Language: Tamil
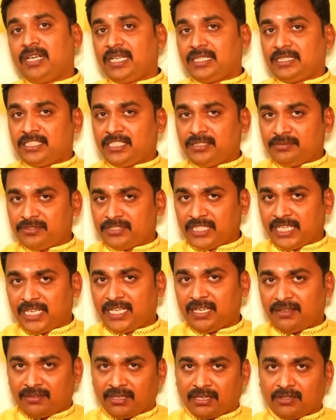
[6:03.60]
வளர்ச்சியும்
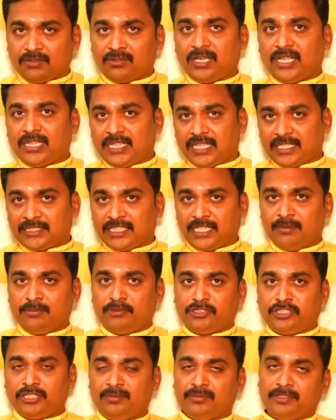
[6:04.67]
சேர வரணும்னா
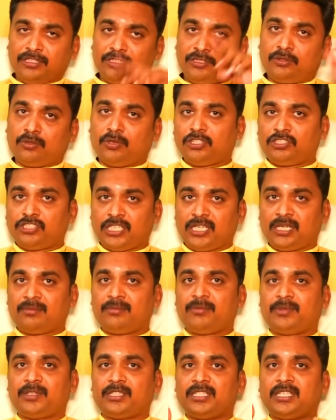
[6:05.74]
தசாபுத்தியும் இருந்து
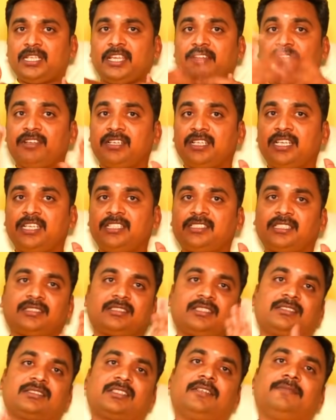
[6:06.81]
கோச்சாரமும் இருந்துட்டால் எவர்கிரீன்
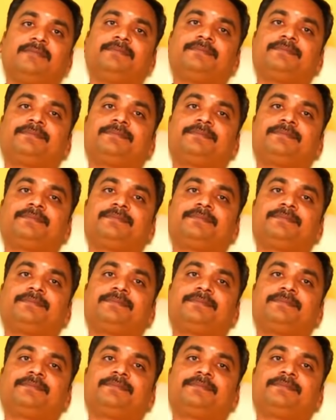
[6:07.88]
சக்ஸஸ் தான்